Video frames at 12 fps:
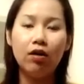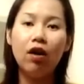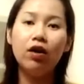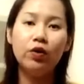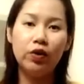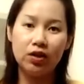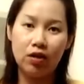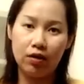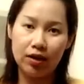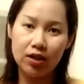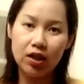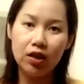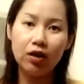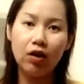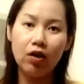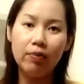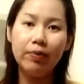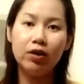รอดูอีก 2 อาทิตย์
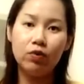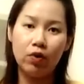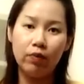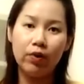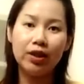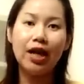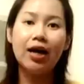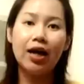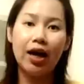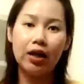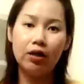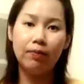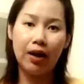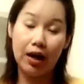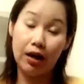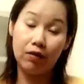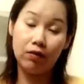ค่อยไปตรวจว่าตั้งครรภ์หรือเปล่า